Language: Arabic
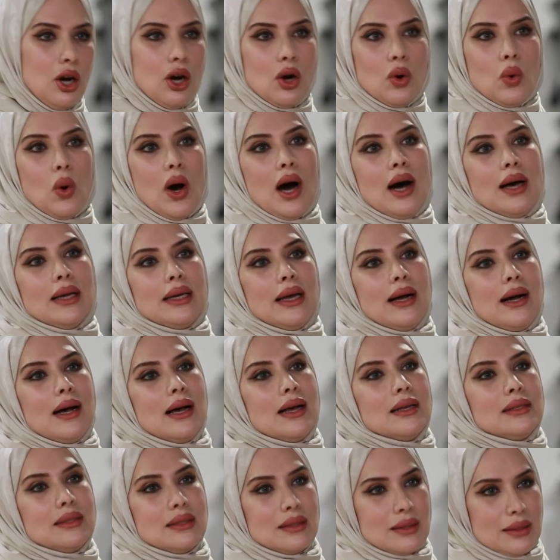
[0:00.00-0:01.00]
وانا
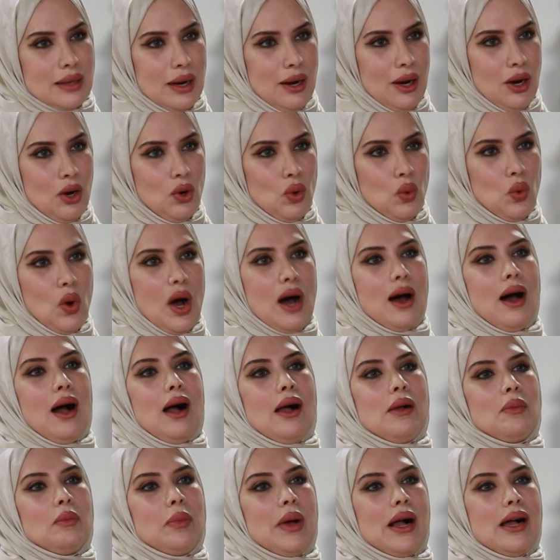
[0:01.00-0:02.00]
انصح
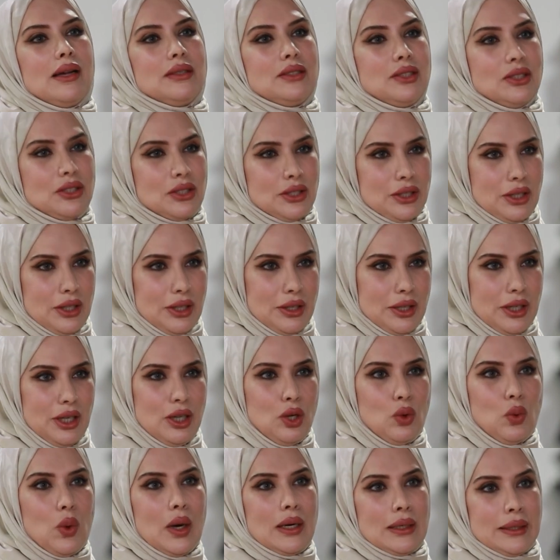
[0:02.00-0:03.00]
واحب انشر
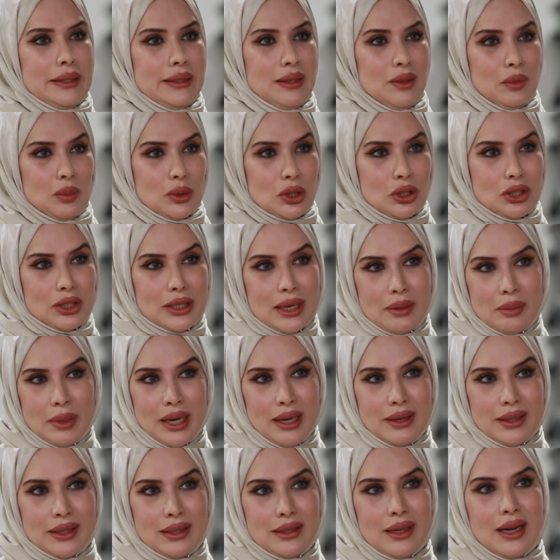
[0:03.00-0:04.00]
الوعي
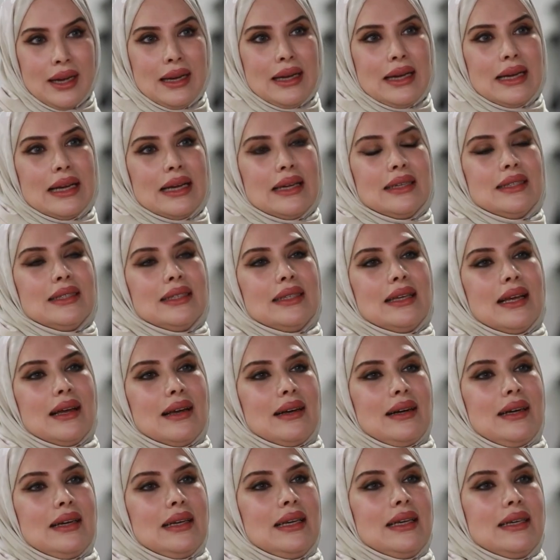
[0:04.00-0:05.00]
المجتمعي ان
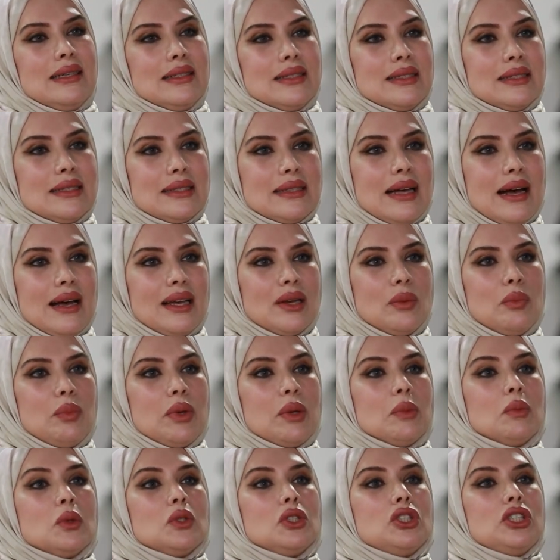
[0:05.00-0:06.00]
الانسان
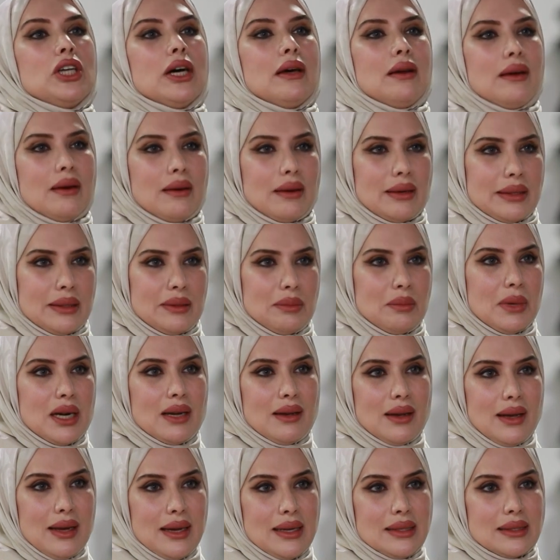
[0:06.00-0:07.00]
بمجرد
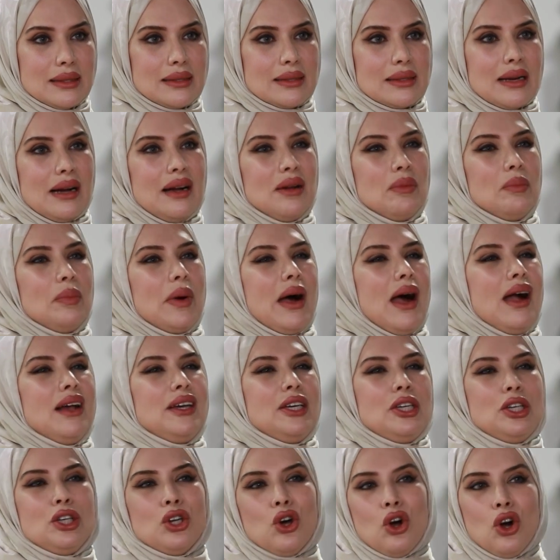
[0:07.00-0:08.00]
ما حس
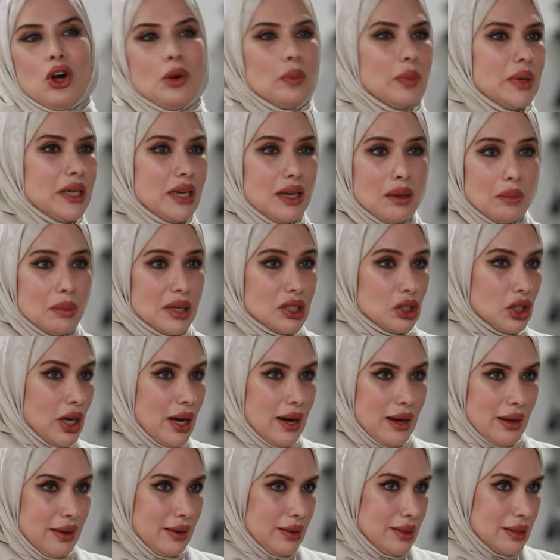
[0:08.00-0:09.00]
باي نوع من
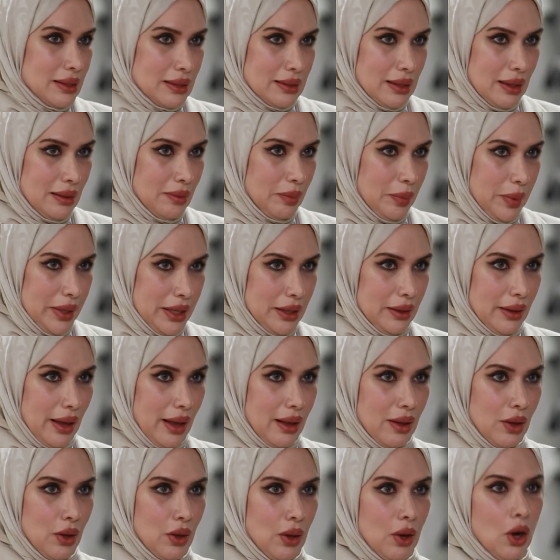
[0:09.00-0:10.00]
المشاعر
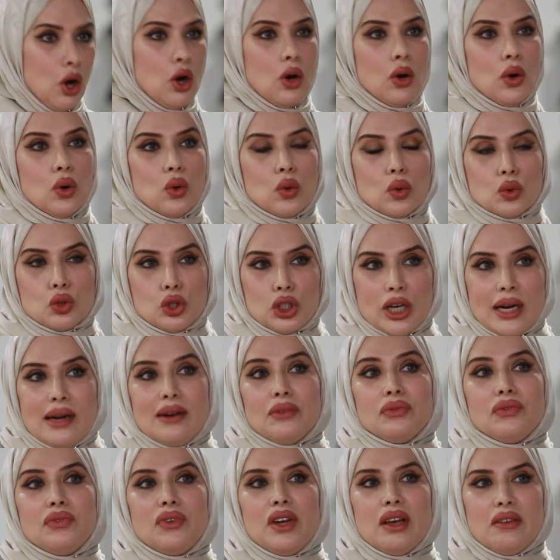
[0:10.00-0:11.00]
السلبيه
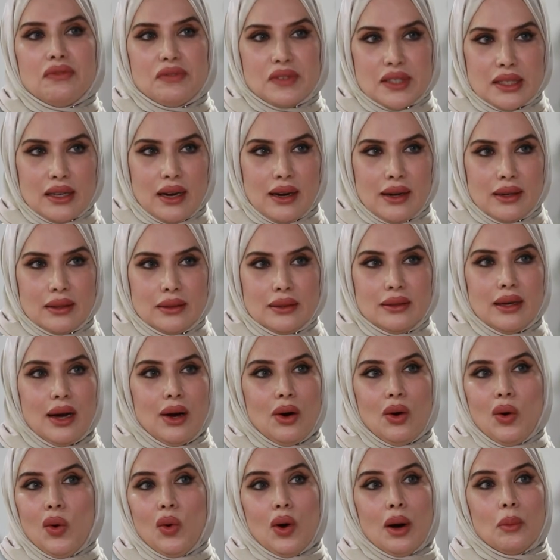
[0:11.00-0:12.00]
وشاف نفسه انه
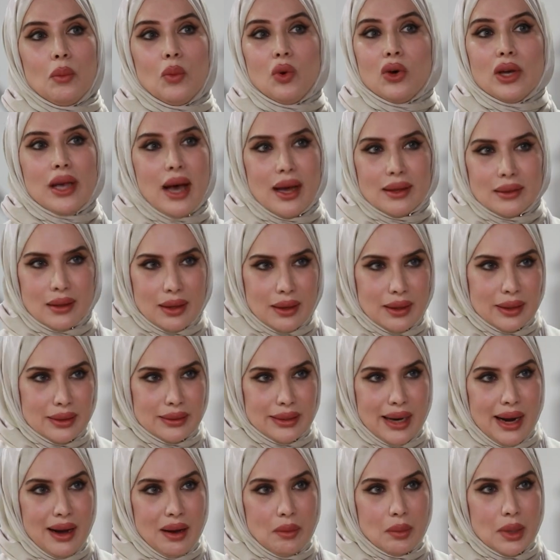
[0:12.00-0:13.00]
هو مو قادر
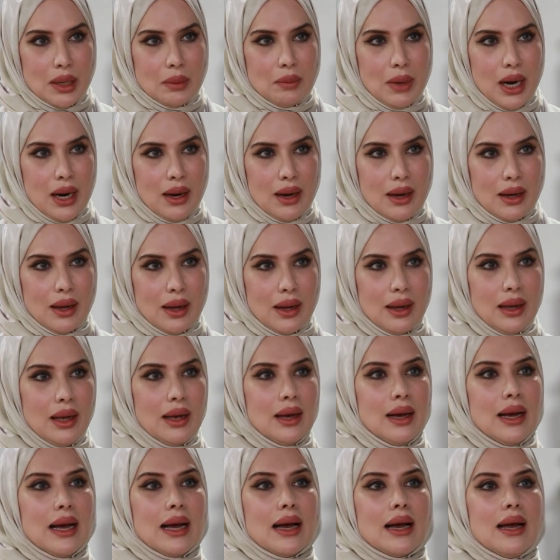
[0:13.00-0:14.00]
يتعامل معاها
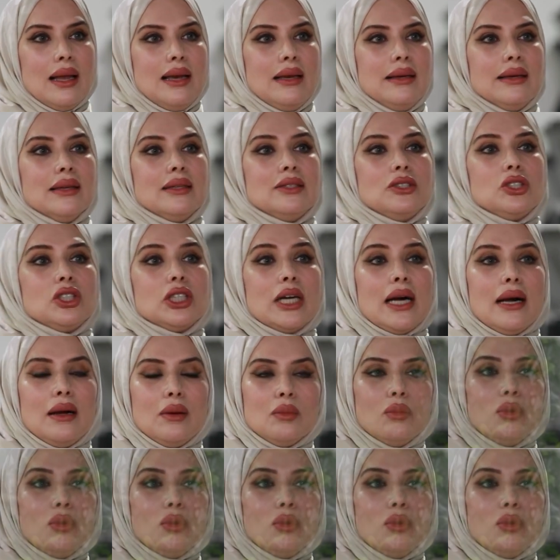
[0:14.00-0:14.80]
خليه يلجا